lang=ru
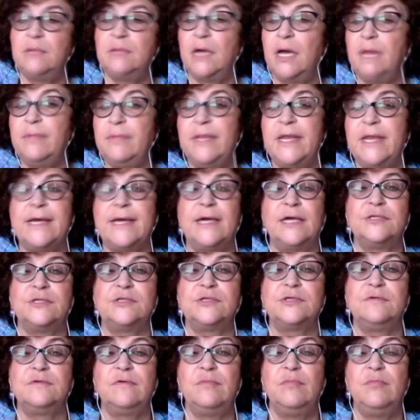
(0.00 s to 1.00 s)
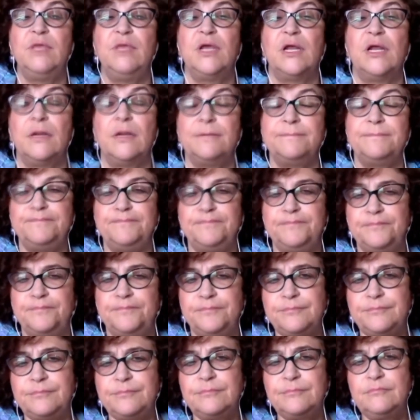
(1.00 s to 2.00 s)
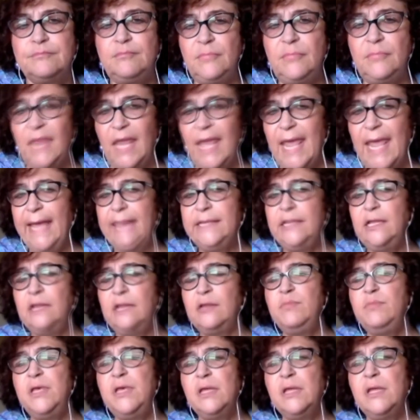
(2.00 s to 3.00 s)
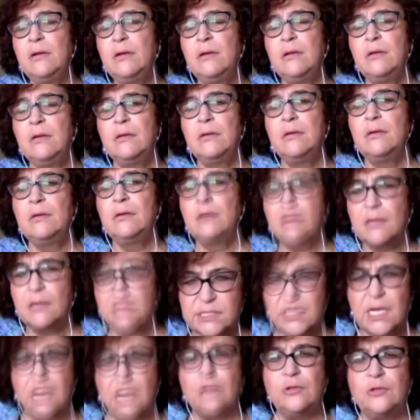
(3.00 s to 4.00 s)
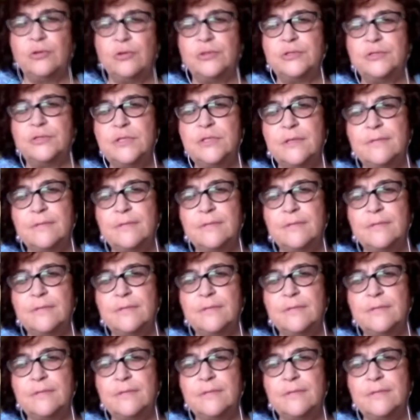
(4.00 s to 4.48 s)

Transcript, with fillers: американского мира. И этот мир раскололся.